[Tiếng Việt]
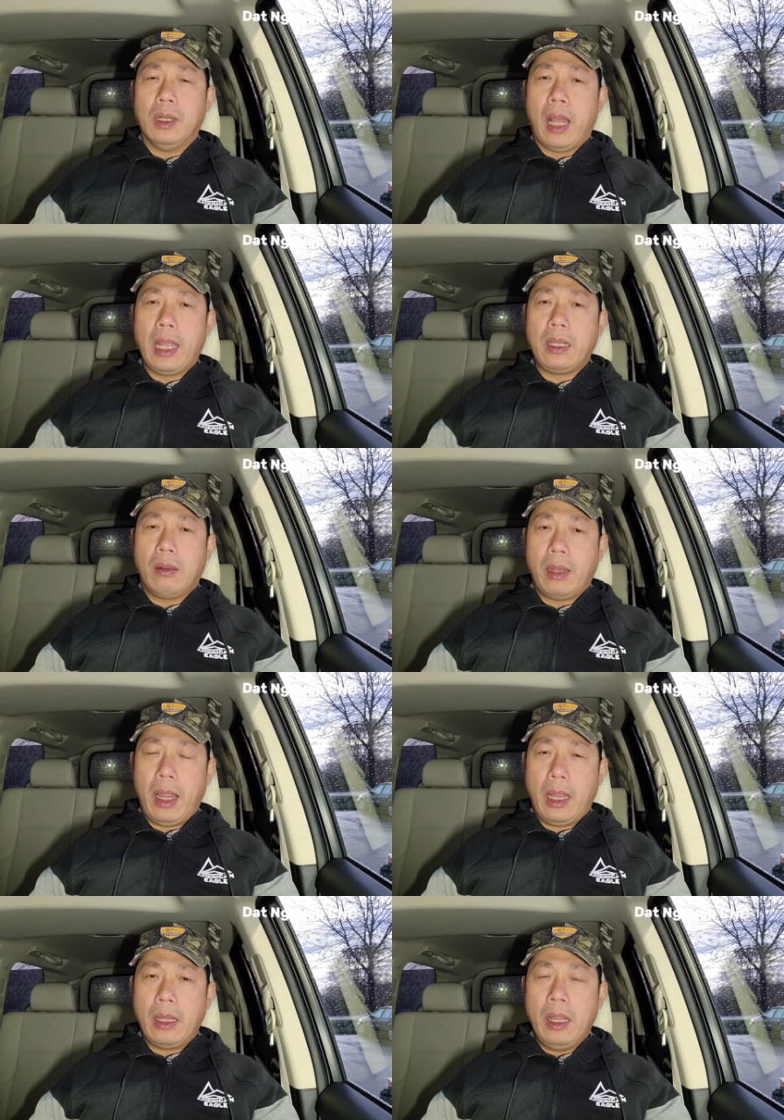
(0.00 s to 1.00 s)
người lái cho
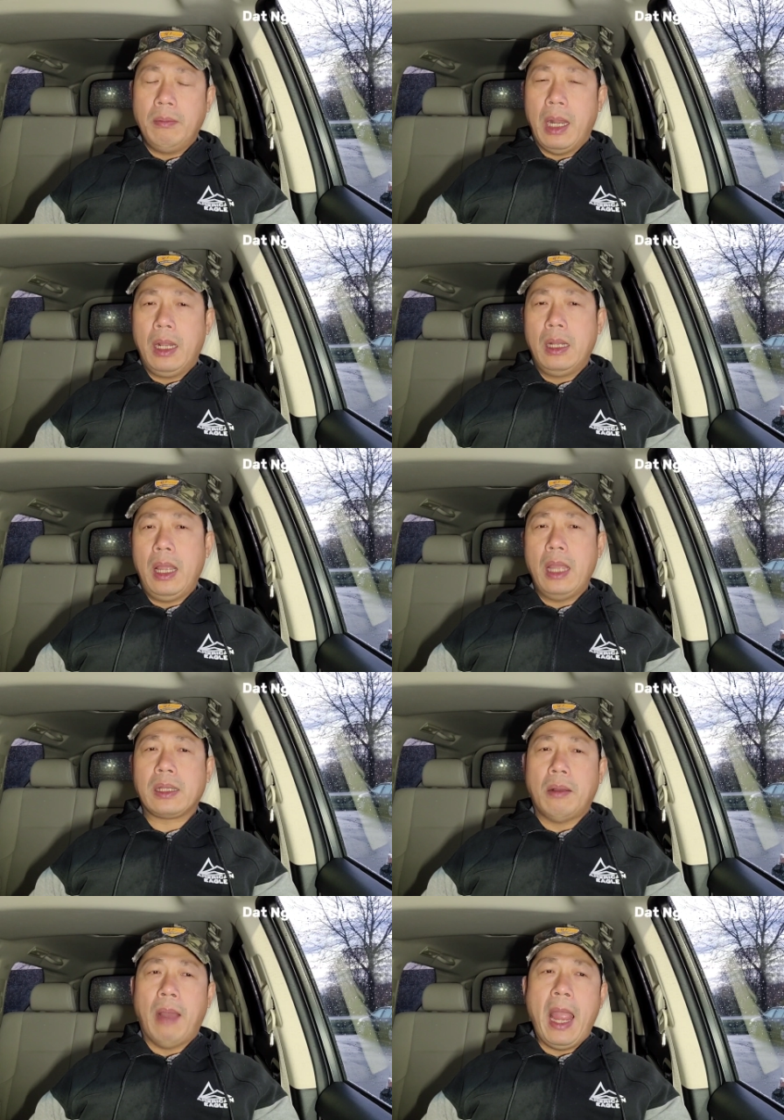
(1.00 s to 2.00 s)
nga nhưng mà nó nói
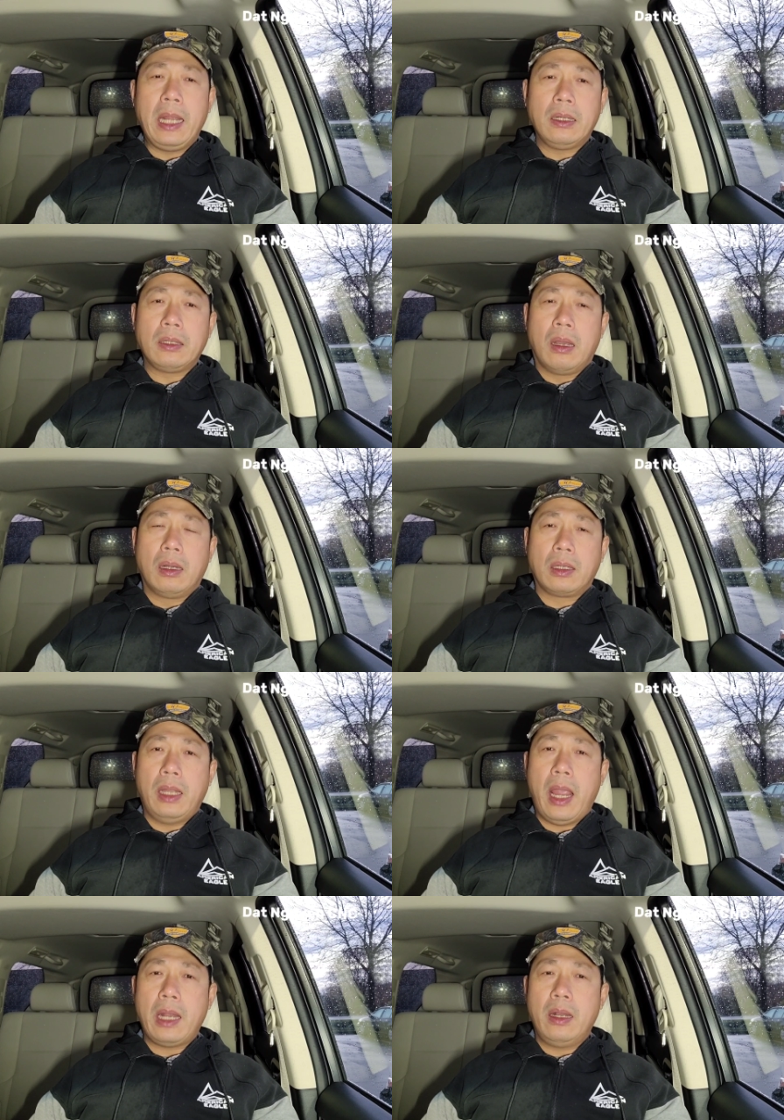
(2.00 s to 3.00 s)
Ê, tao bán cho
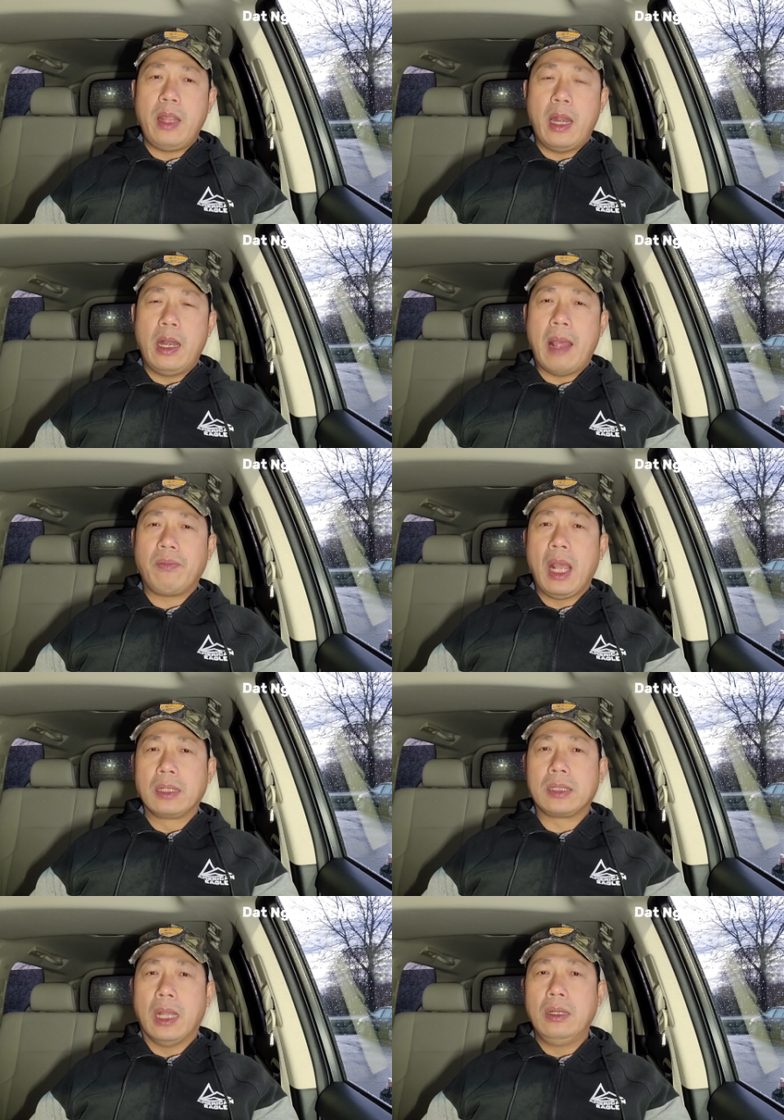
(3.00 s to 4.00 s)
nga nó về nó làm
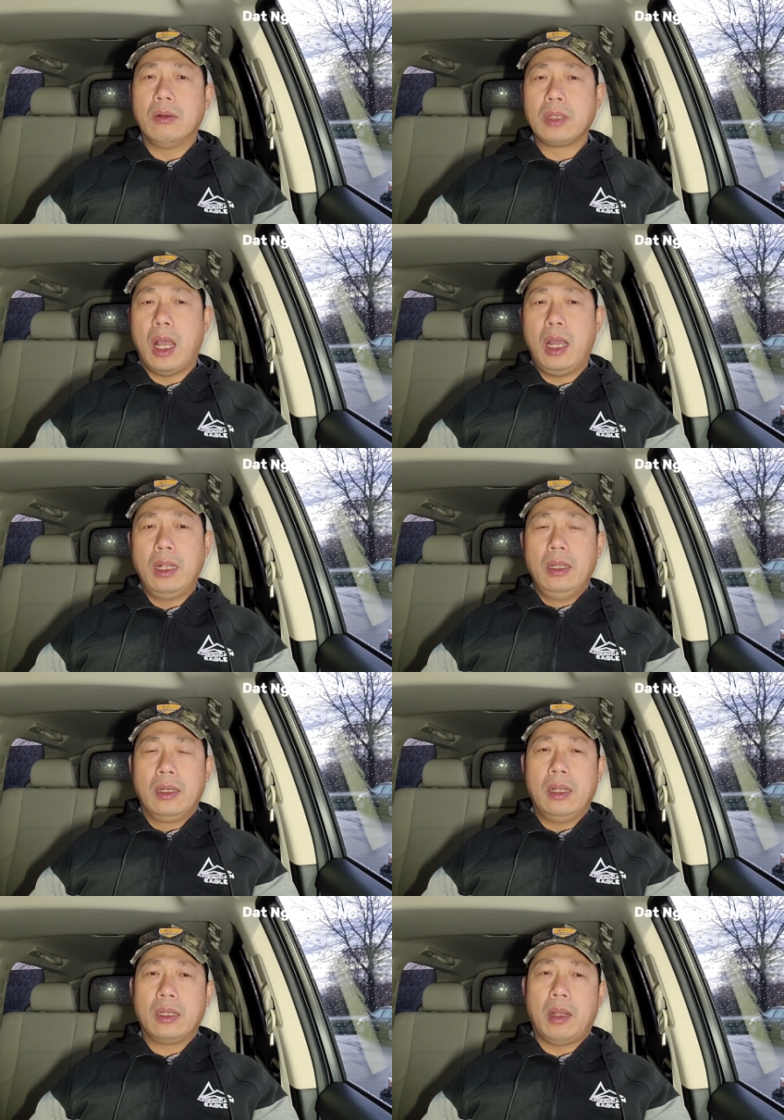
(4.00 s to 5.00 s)
dân sự của nó
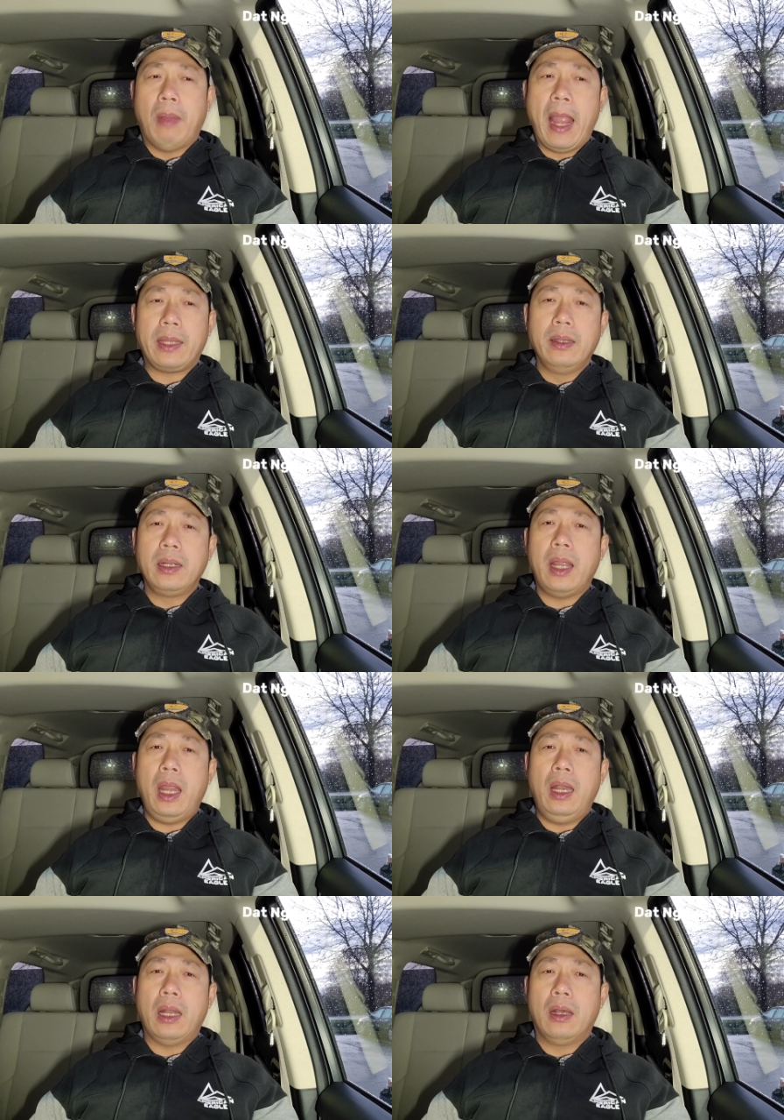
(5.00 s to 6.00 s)
Nên tao bán trước
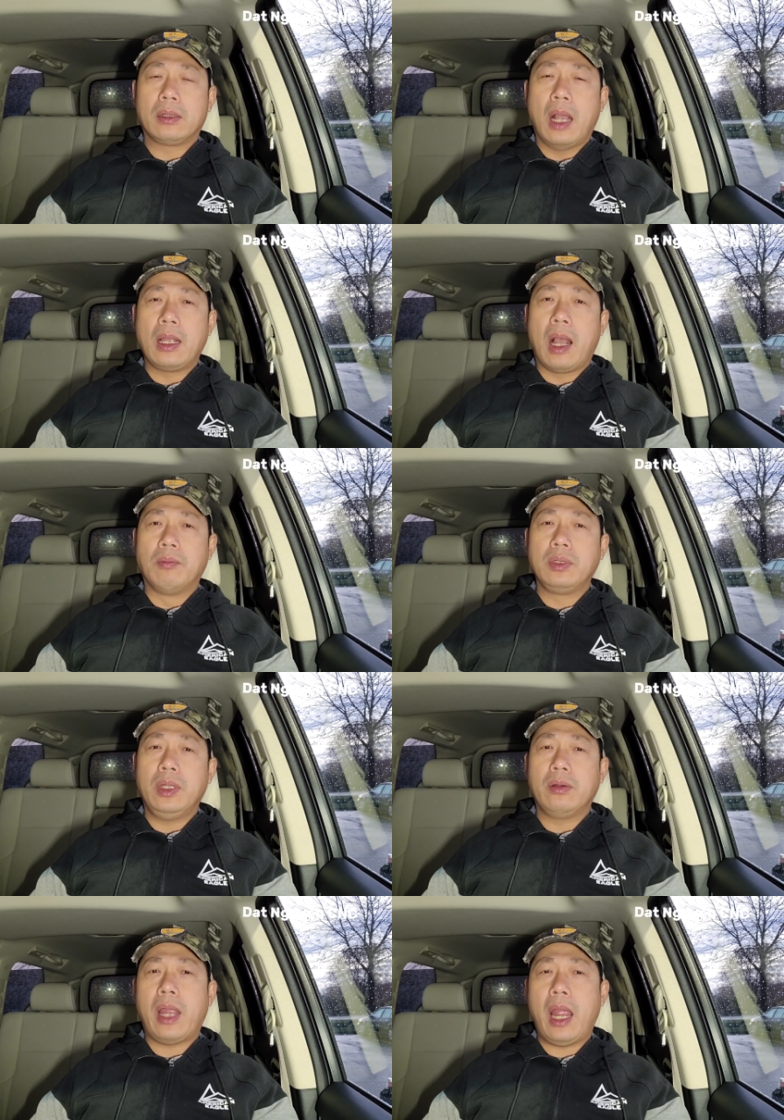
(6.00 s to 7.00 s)
khi là nó tấn công
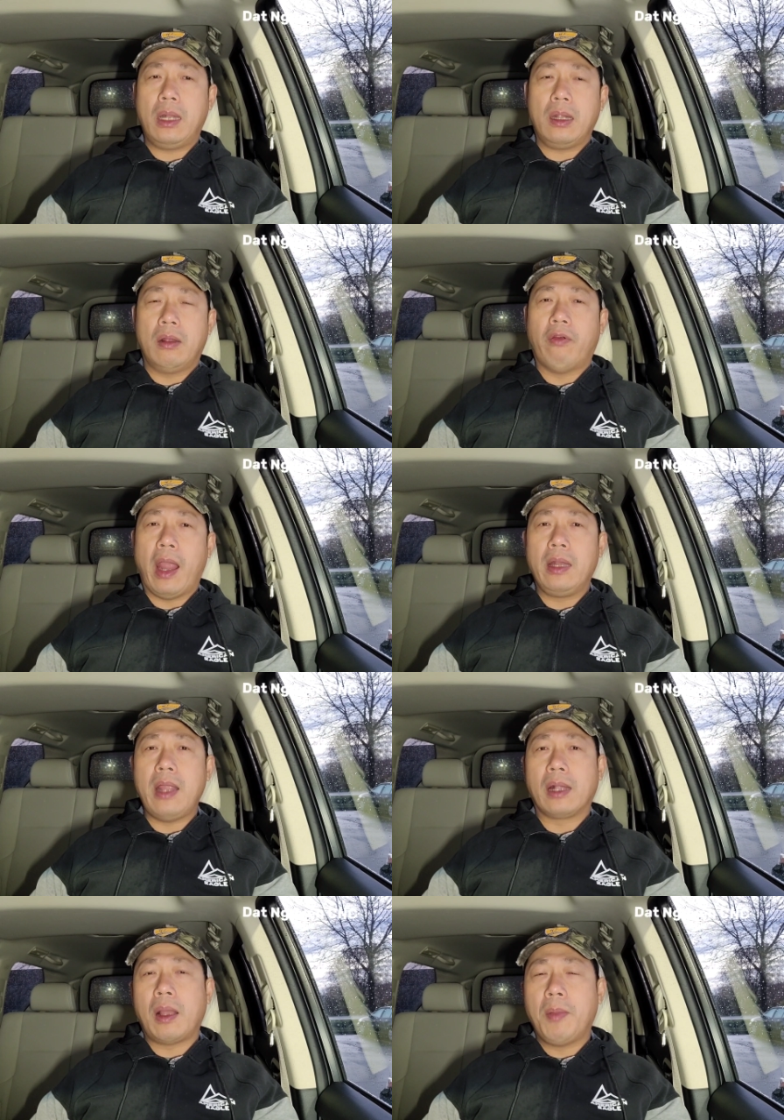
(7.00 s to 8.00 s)
ukraine chứ đâu phải
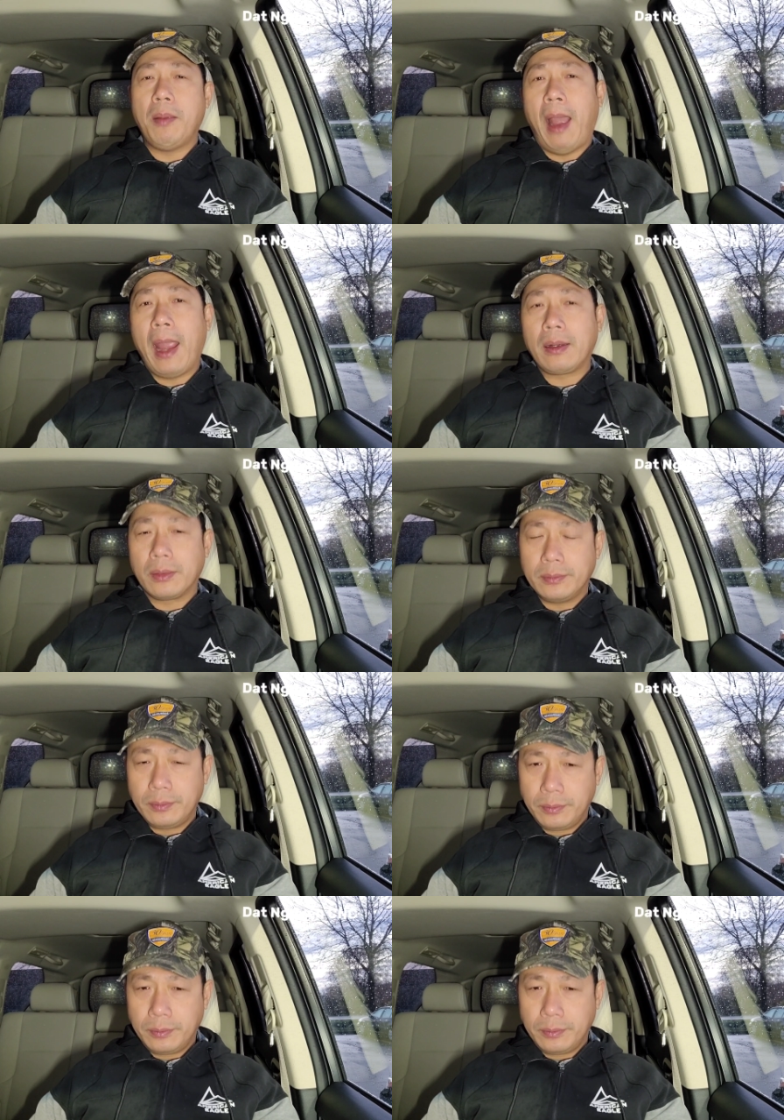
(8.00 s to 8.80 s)
giờ tao mới bán đâu